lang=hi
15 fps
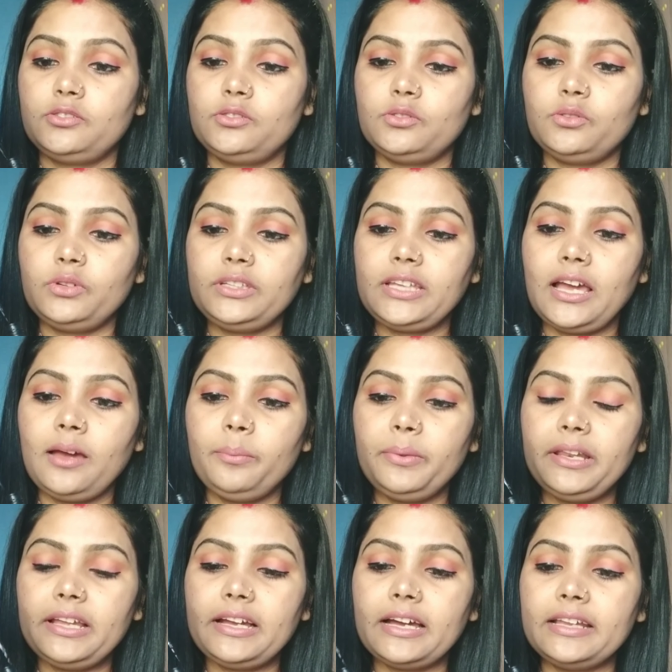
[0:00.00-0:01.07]
तो यहाँ
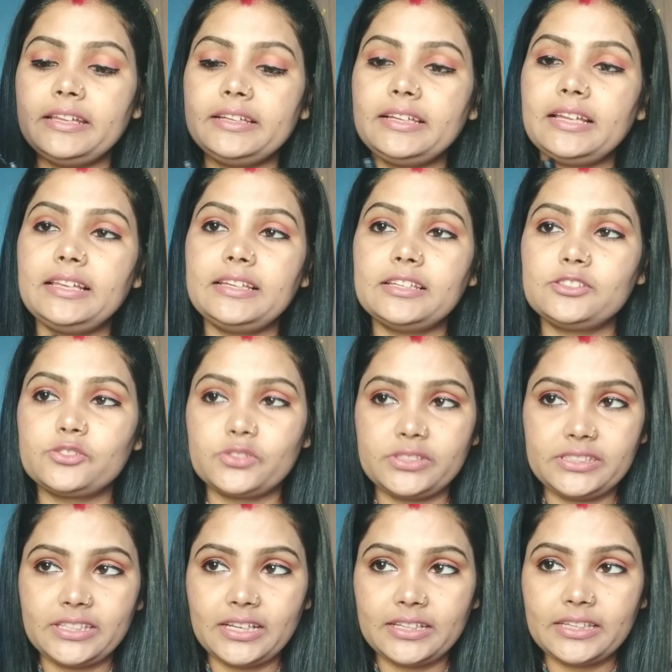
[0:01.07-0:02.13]
पे लगाने के लिए जो
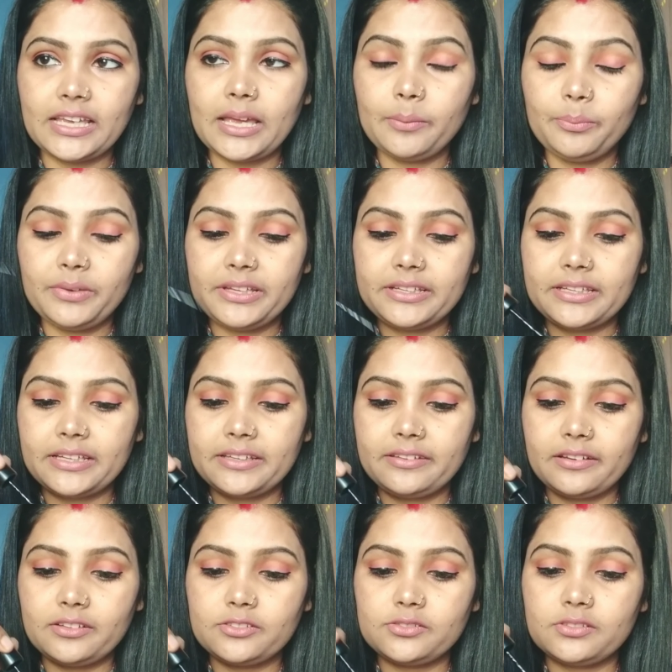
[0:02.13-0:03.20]
दिया गया
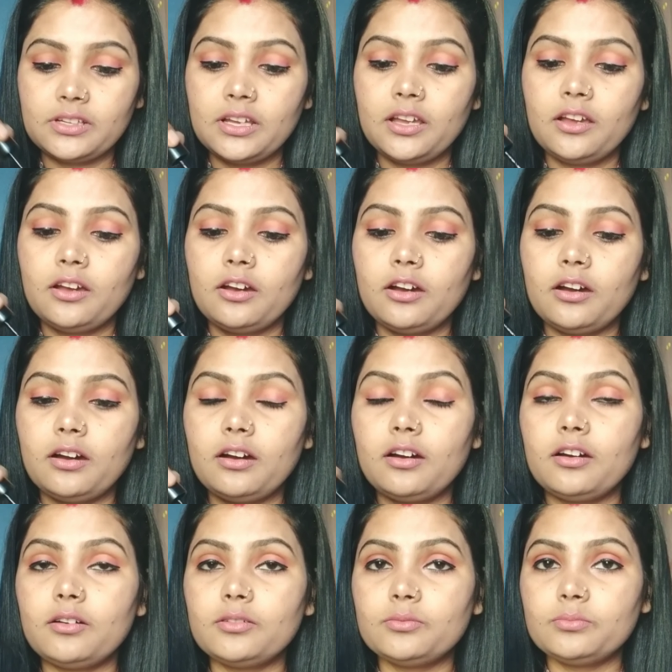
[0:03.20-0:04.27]
एप्लीकेटर
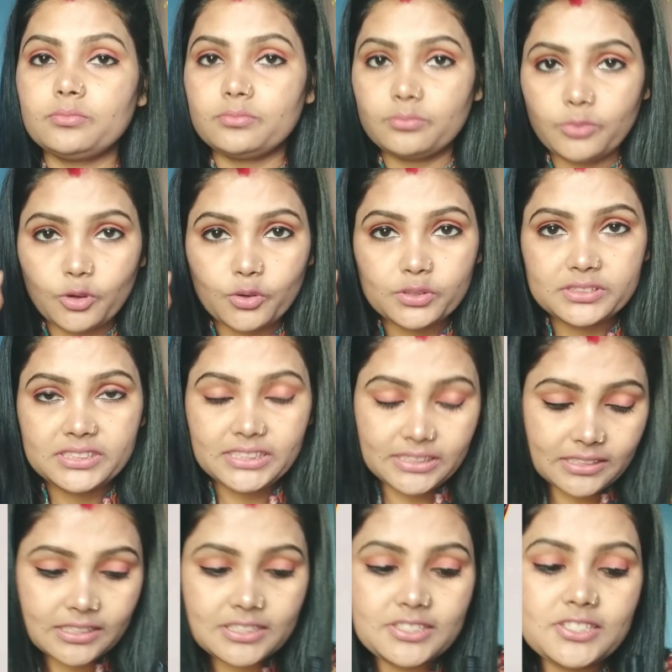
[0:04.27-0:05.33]
बहुत ही
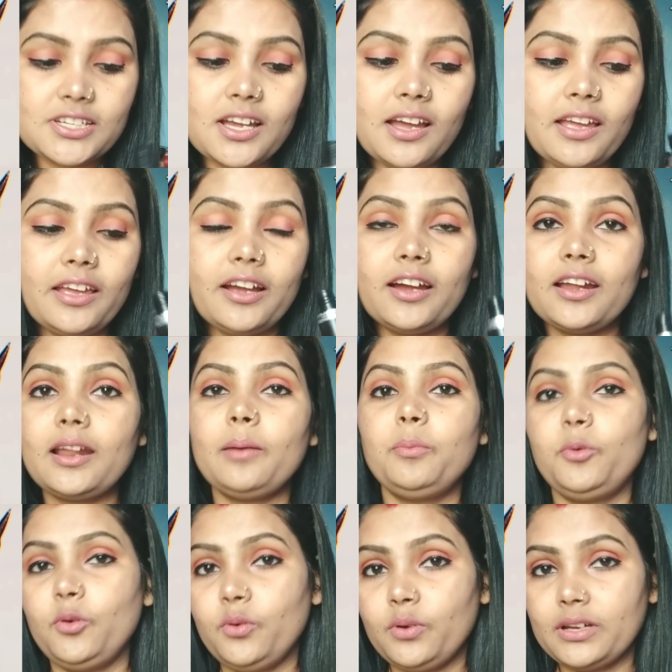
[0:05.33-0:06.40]
अच्छा है अगर
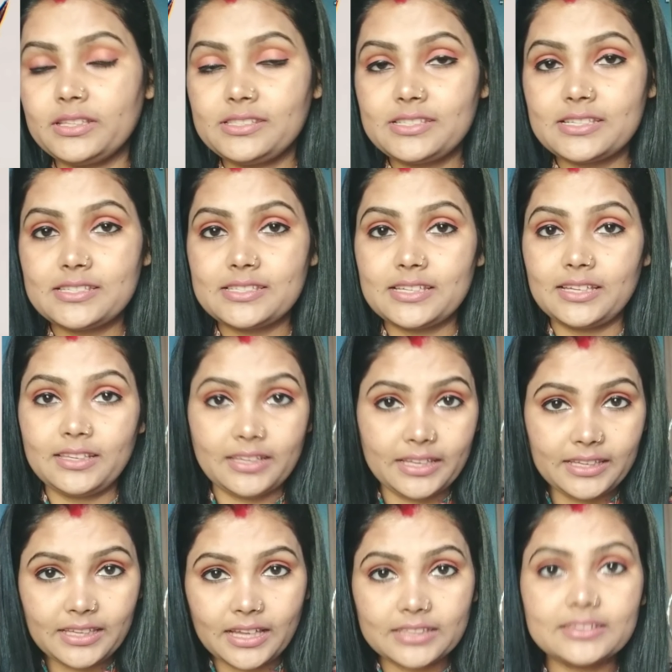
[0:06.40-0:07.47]
आपको अच्छे से
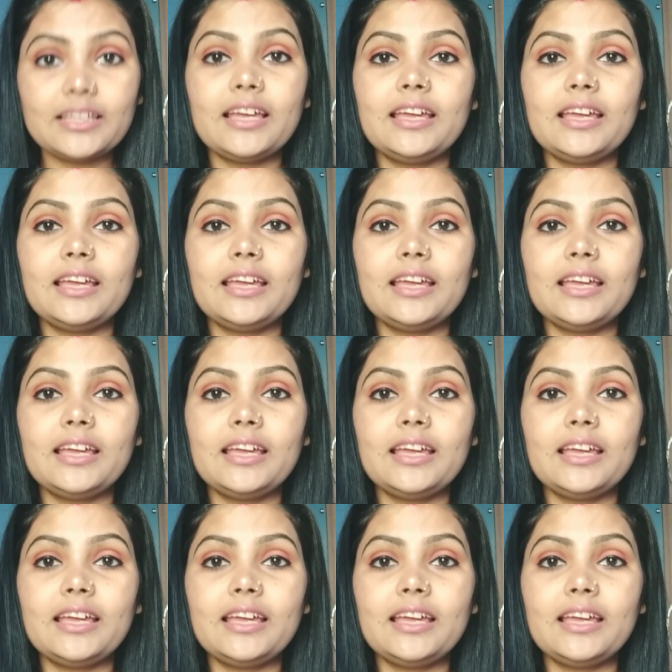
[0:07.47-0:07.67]
नहीं आता